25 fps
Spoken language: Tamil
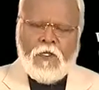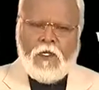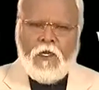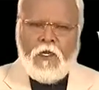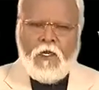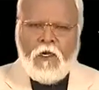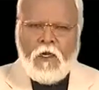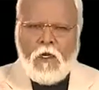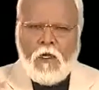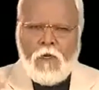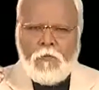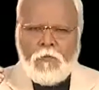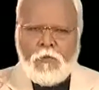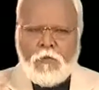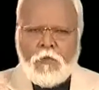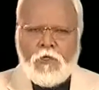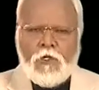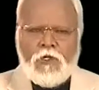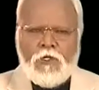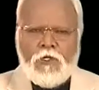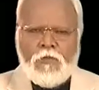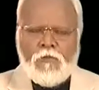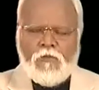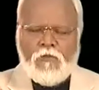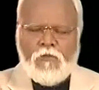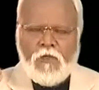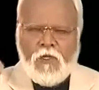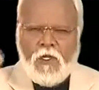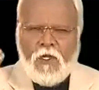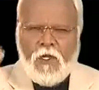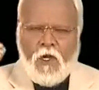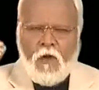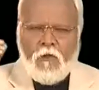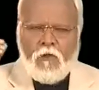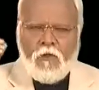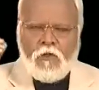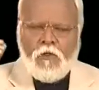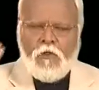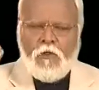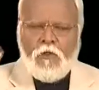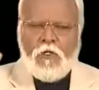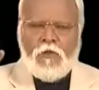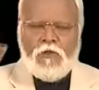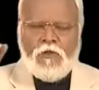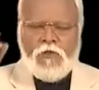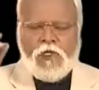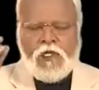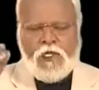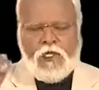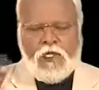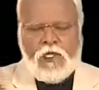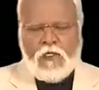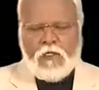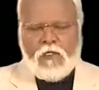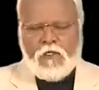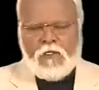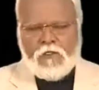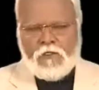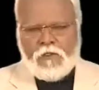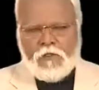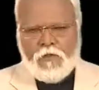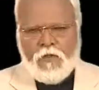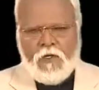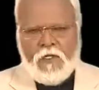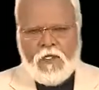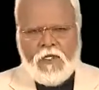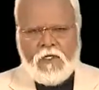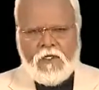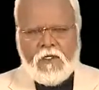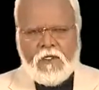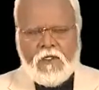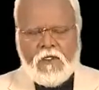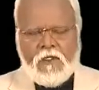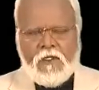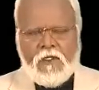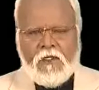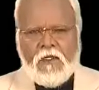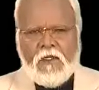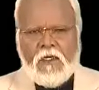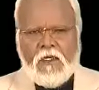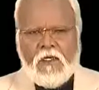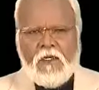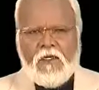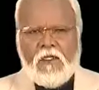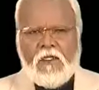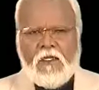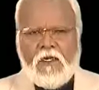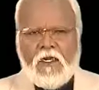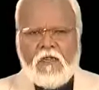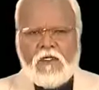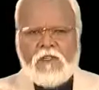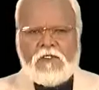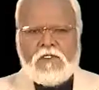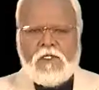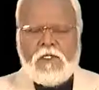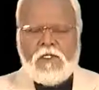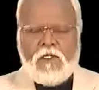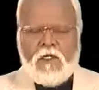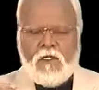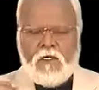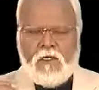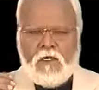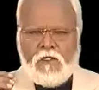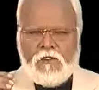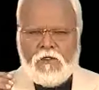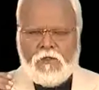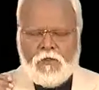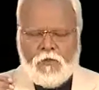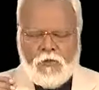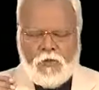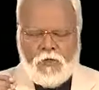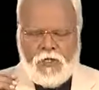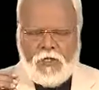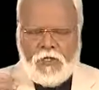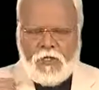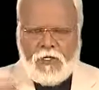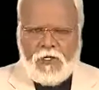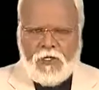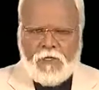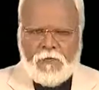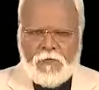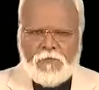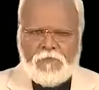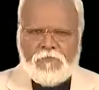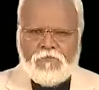எல்லா புகழும் அவர் ஒருவருக்கே என்று சொல்லி இந்த நற்செய்தியை நான் துவங்குகிறேன்